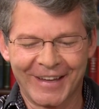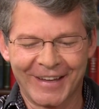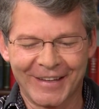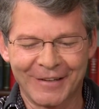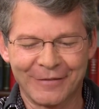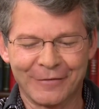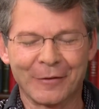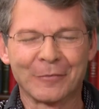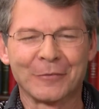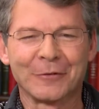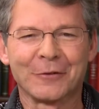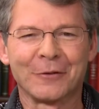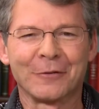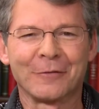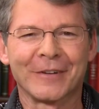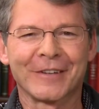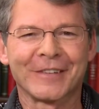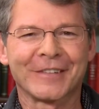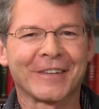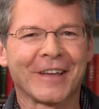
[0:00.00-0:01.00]
E vamos
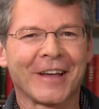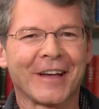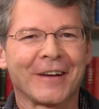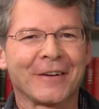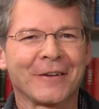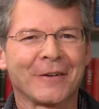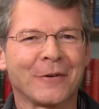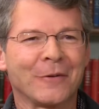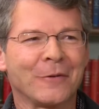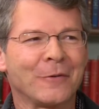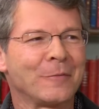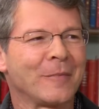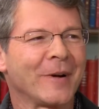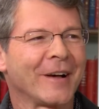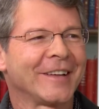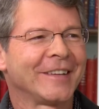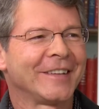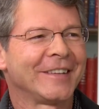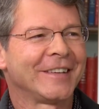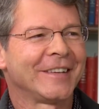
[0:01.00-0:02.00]
conversar com
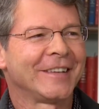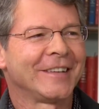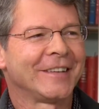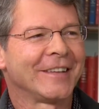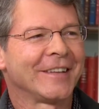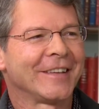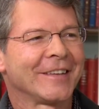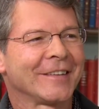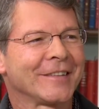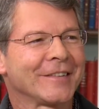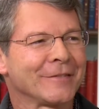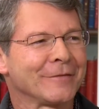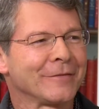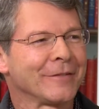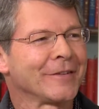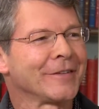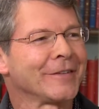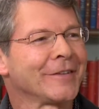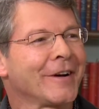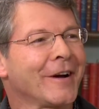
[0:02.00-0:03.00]
Maria Inês
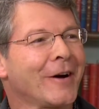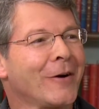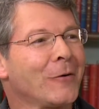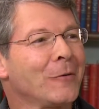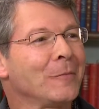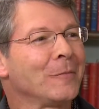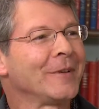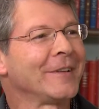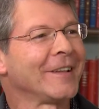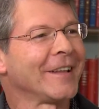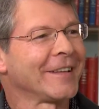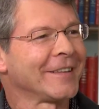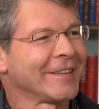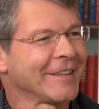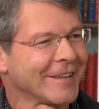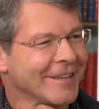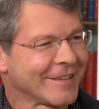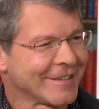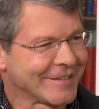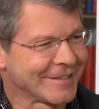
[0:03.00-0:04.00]
Vangal
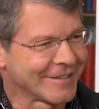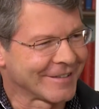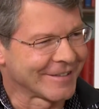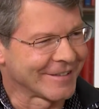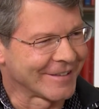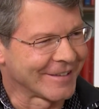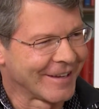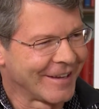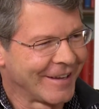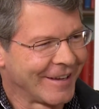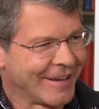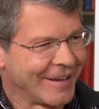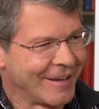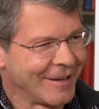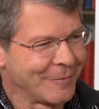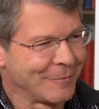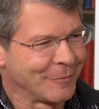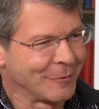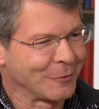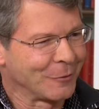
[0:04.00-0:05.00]
Milanese.
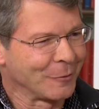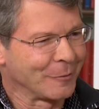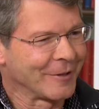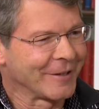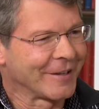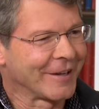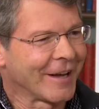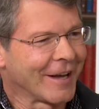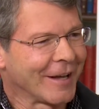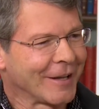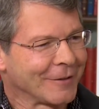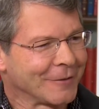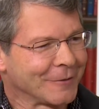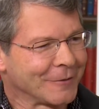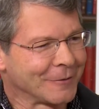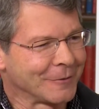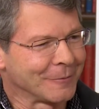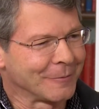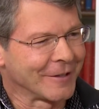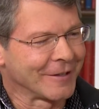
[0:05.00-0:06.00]
Muito
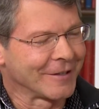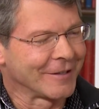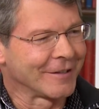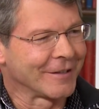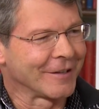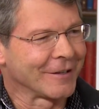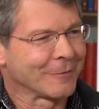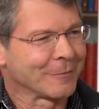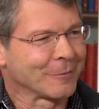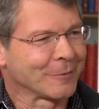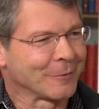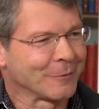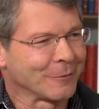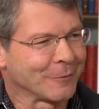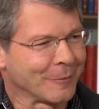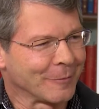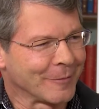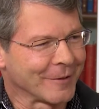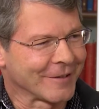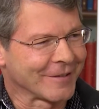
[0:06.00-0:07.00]
obrigado, Maria Inês, por
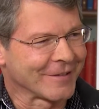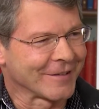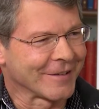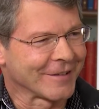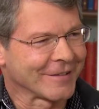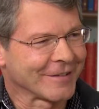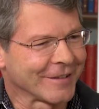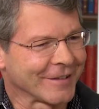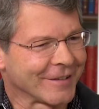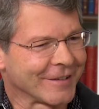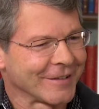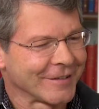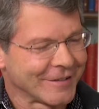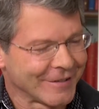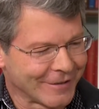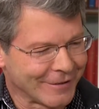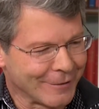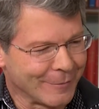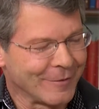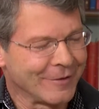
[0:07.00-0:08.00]
sua presença aqui.
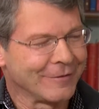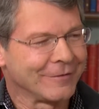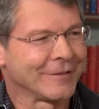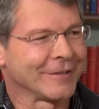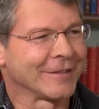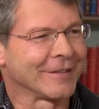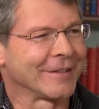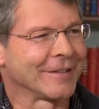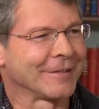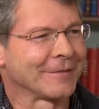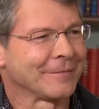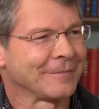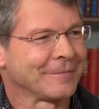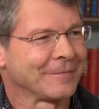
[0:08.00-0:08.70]
Seja bem-vinda.